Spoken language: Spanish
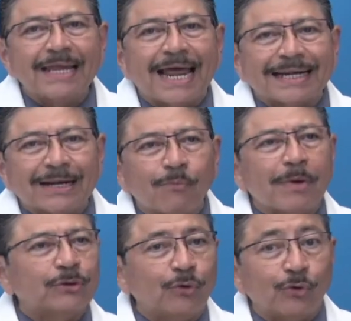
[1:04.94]
en la
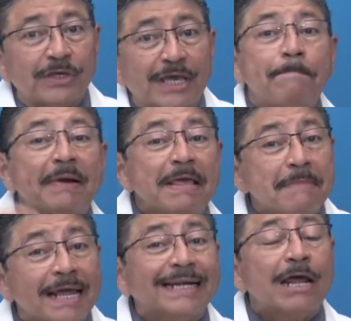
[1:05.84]
reumatología, el
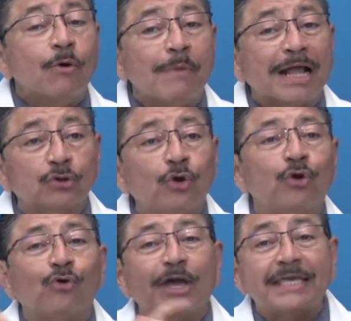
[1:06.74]
primer
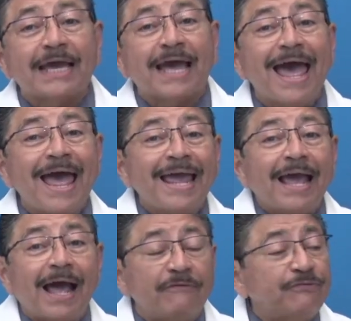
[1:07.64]
reumatólogo que llega
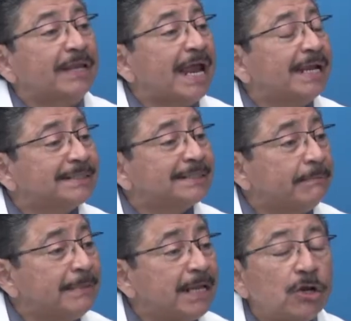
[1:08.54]
a finales
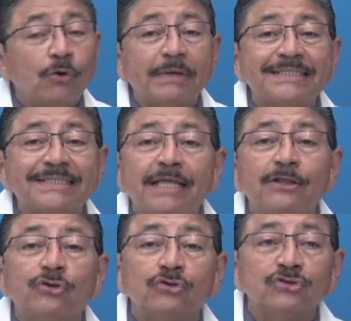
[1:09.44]
de
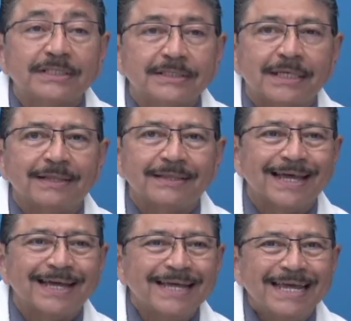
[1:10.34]

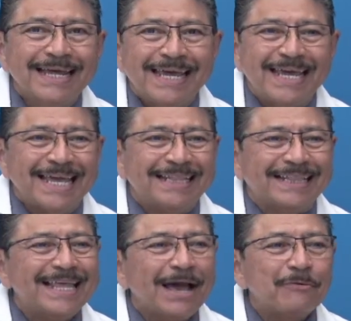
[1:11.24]
1960. Y
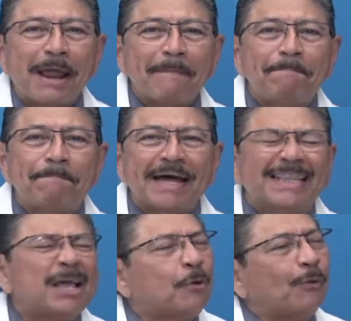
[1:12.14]
tenía una
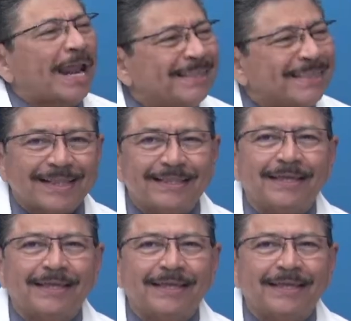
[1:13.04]
particularidad.